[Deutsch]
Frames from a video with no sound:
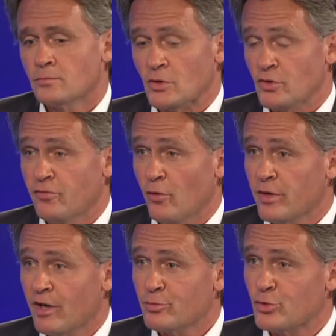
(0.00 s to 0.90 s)
Das ist
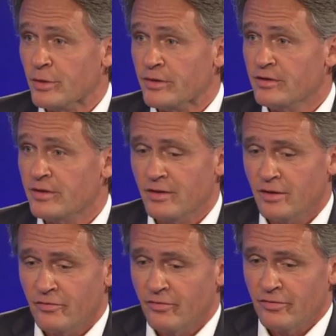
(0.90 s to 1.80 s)
völlig absurd. Äh,
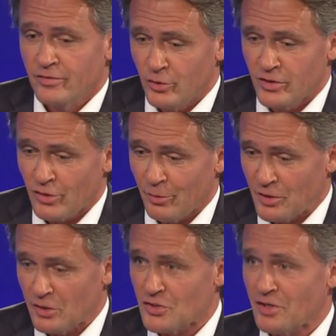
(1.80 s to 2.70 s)
ich habe
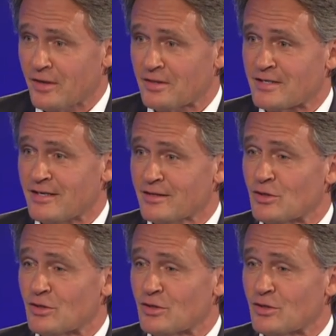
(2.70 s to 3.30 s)
Ihnen das ja gerade gesagt.